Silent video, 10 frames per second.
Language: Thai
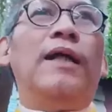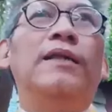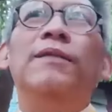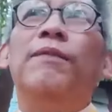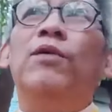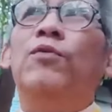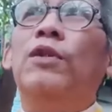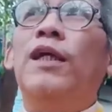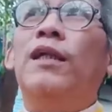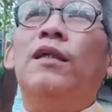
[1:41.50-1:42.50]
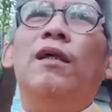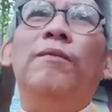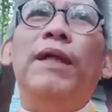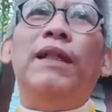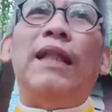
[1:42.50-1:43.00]
อาชีพมัคคุเทศก์
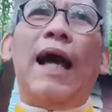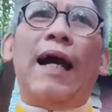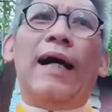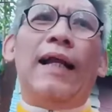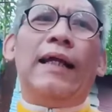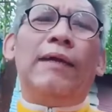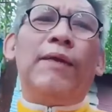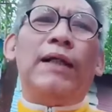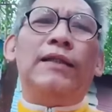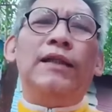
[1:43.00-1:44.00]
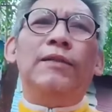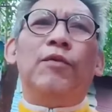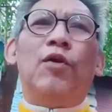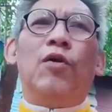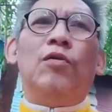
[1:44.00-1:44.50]
ก็ไม่ต่างอะไรกับอาชี
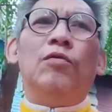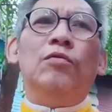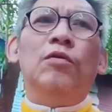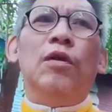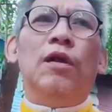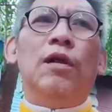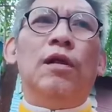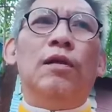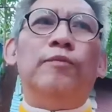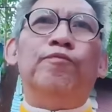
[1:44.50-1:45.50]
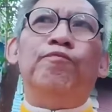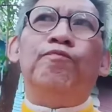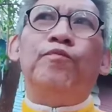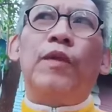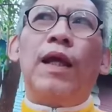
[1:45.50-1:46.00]
พของเอ่อ
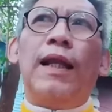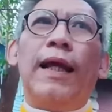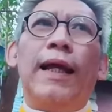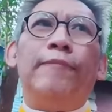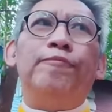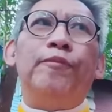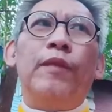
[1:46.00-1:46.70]
อะไรอะ